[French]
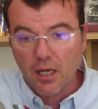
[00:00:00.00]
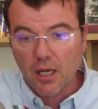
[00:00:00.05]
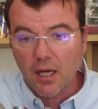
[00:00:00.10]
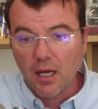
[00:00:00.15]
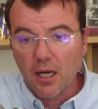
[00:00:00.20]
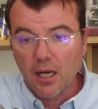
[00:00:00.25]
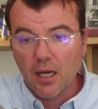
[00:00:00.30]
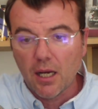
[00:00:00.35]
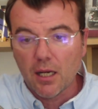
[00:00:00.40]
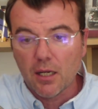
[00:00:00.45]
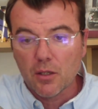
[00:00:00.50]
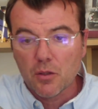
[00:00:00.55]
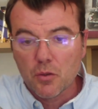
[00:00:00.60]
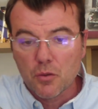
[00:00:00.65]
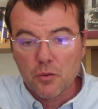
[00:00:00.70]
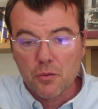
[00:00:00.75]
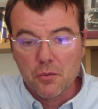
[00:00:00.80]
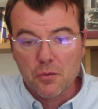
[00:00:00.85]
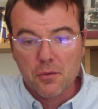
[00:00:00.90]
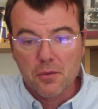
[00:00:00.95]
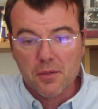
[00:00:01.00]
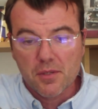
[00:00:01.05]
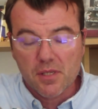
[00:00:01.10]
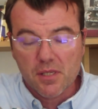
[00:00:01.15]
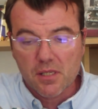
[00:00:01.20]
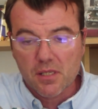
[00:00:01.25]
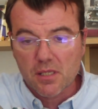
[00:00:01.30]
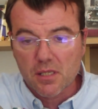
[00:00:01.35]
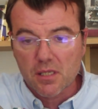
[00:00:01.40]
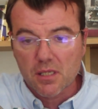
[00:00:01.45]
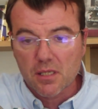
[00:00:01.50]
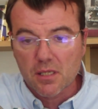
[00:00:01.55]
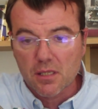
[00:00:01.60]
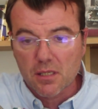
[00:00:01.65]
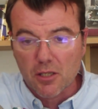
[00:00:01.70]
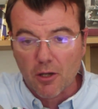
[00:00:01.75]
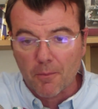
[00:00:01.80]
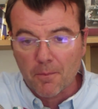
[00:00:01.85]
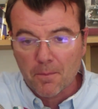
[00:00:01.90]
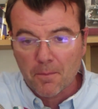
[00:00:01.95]

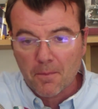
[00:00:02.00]
Hallucinant.